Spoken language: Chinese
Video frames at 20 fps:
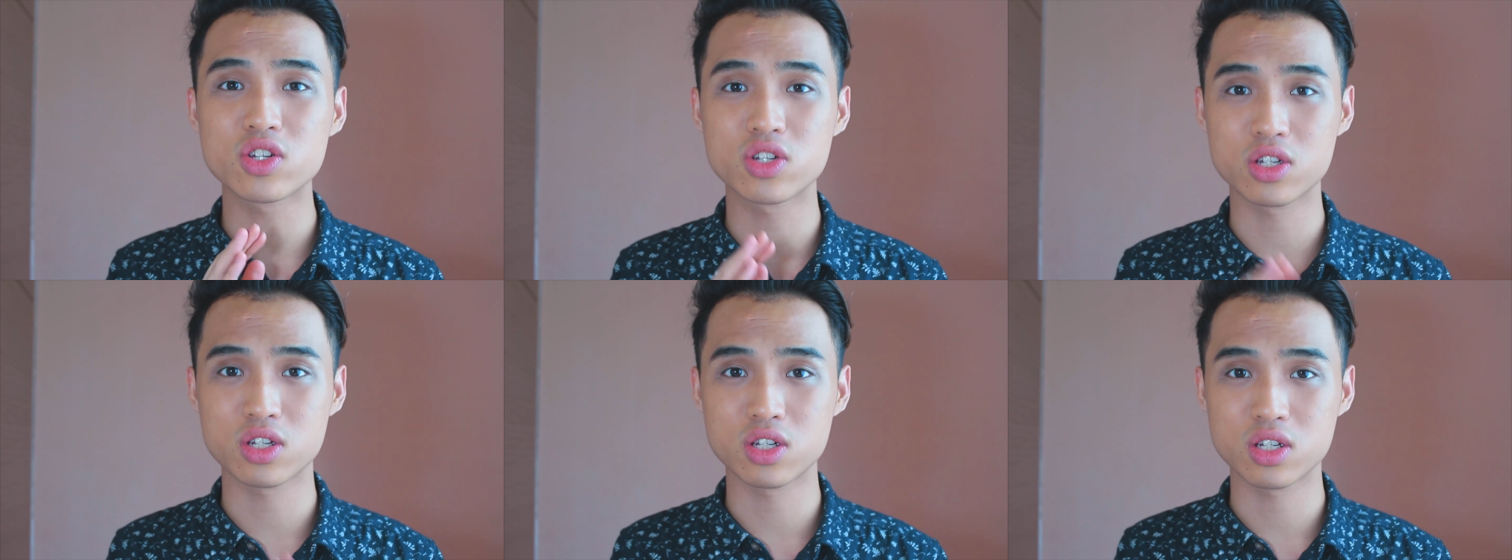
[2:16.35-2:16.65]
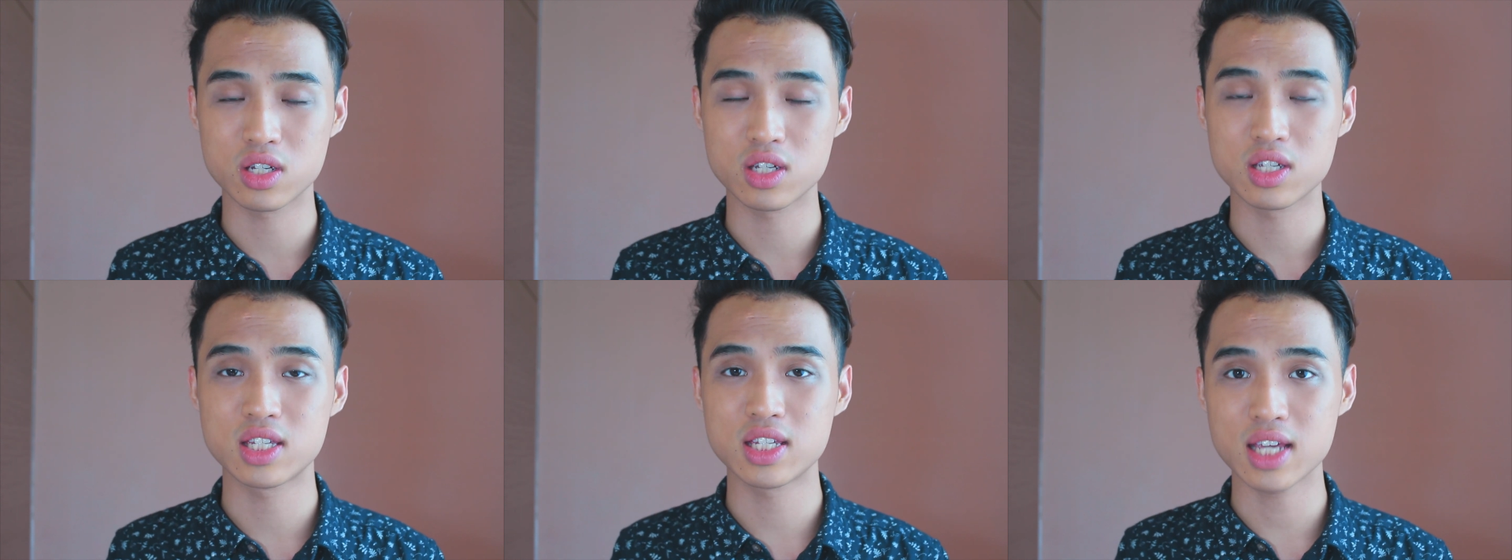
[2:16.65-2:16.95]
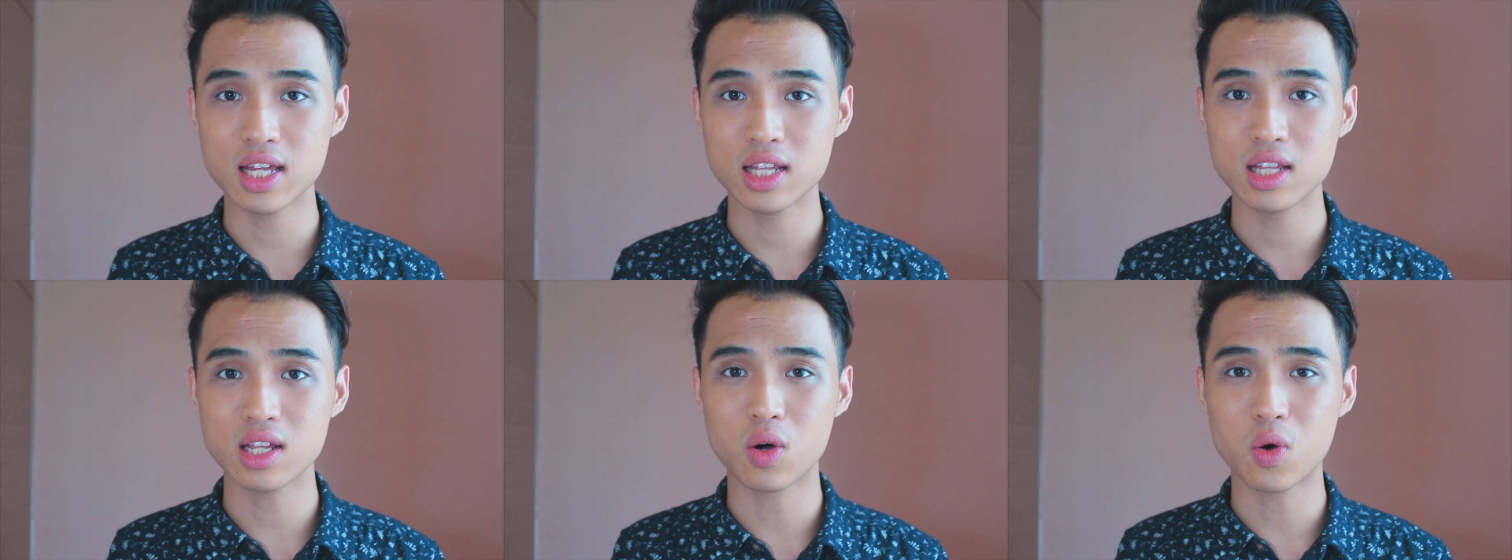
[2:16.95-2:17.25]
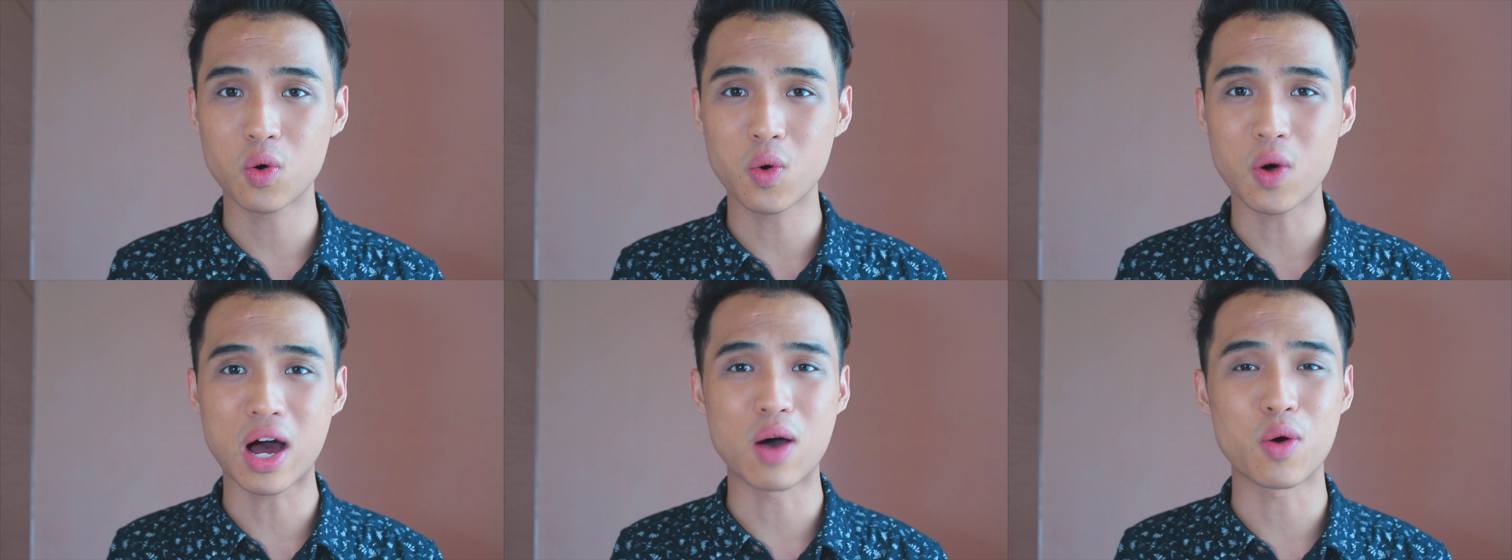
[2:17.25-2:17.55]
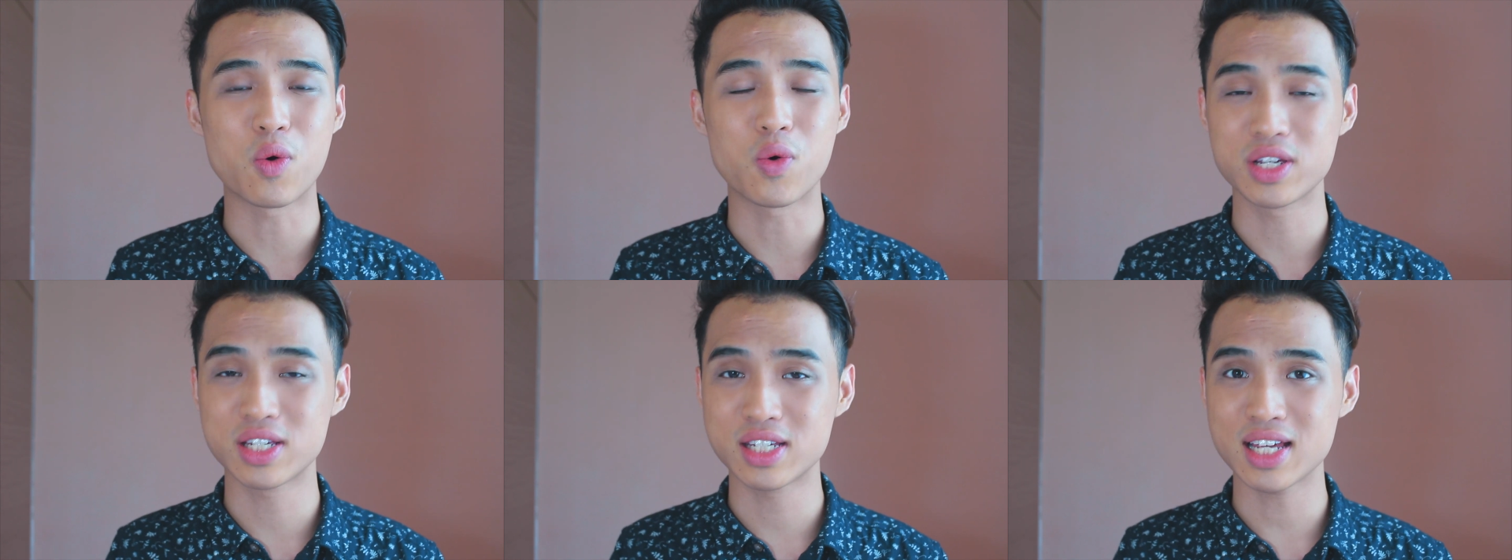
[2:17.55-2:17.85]
时间的话，
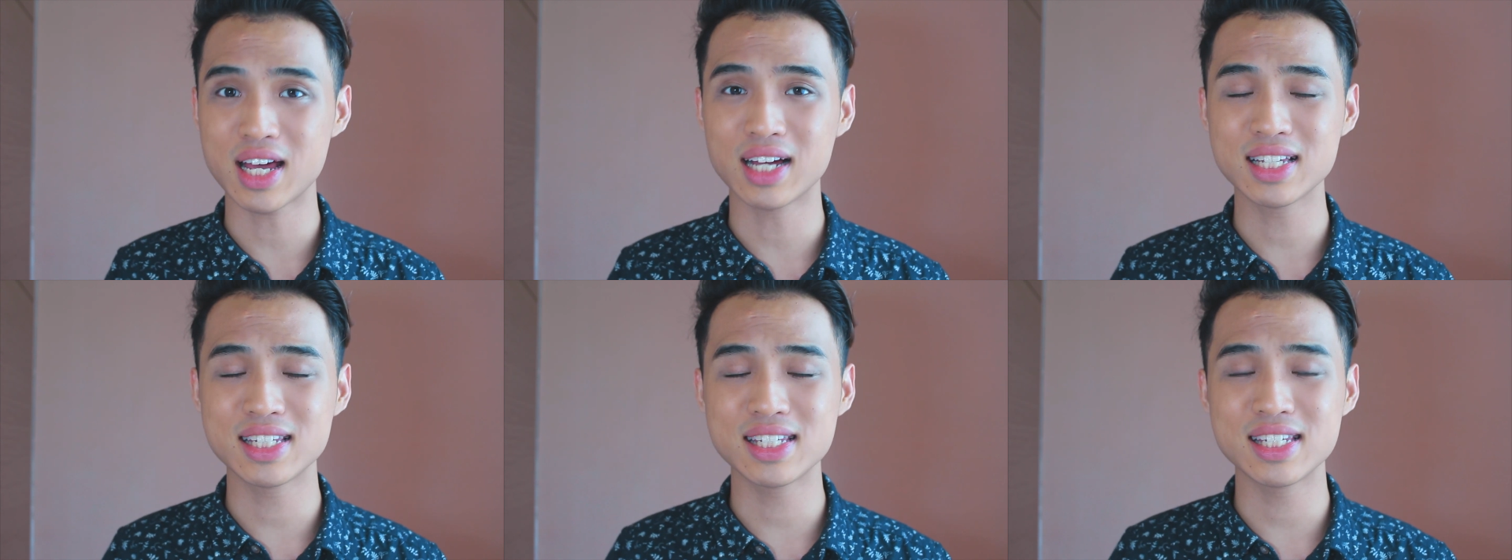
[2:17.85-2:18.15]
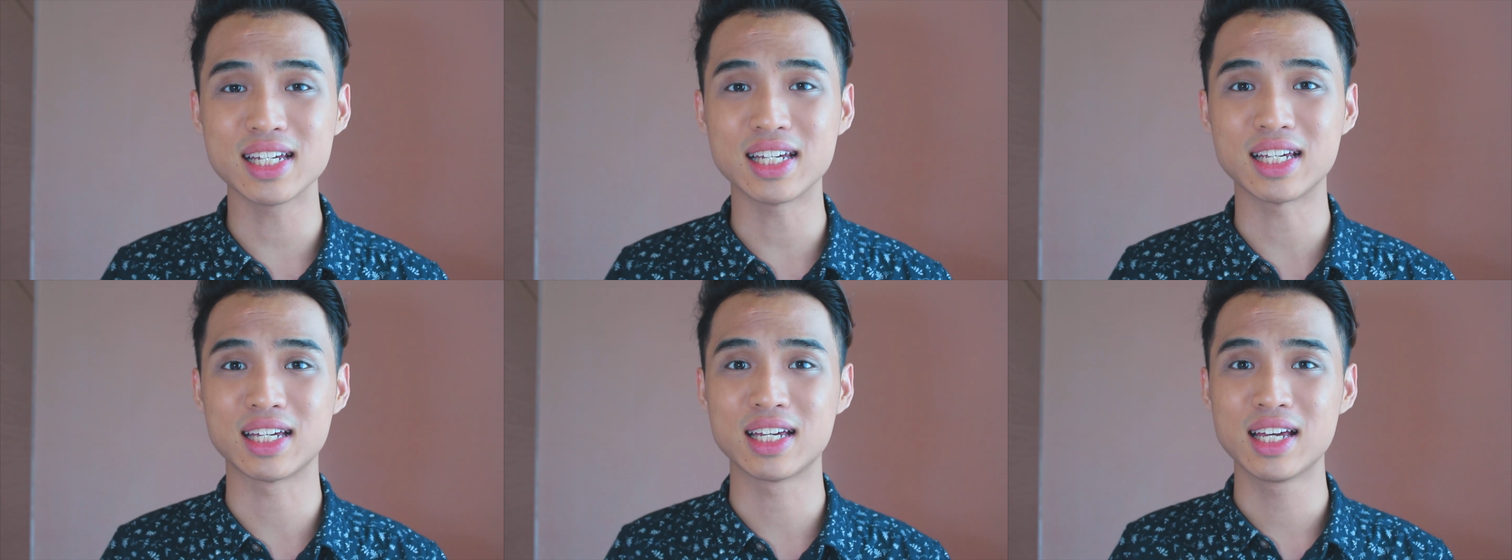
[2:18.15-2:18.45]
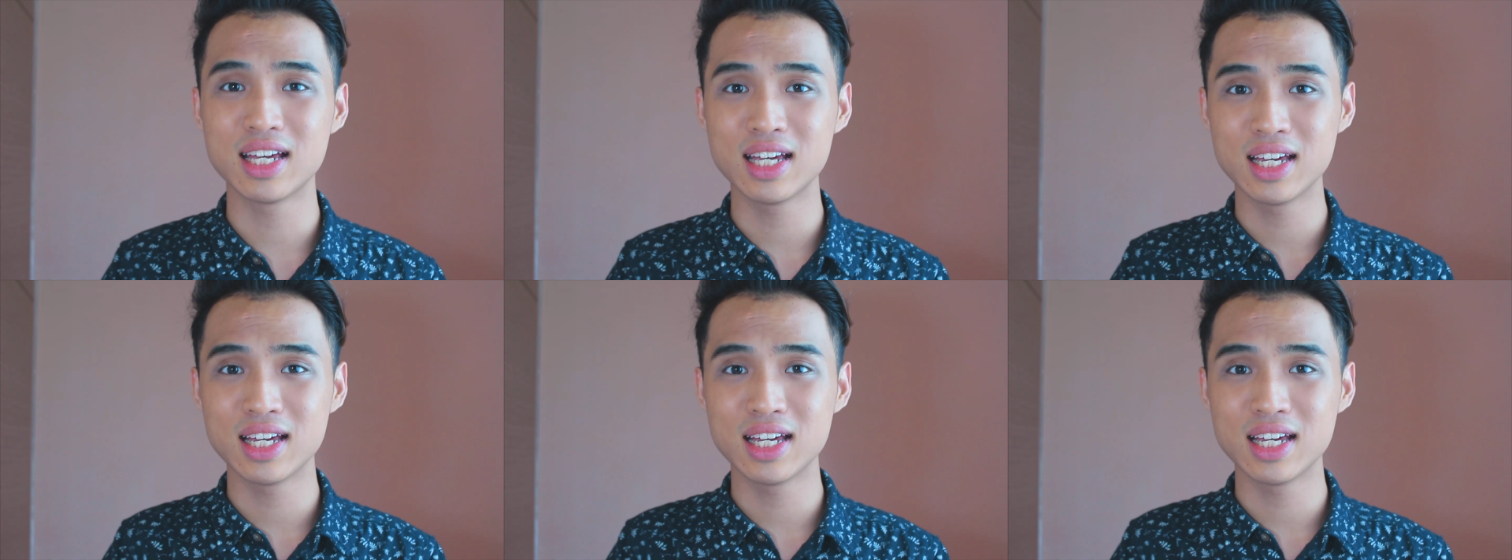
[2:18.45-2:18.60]
我相信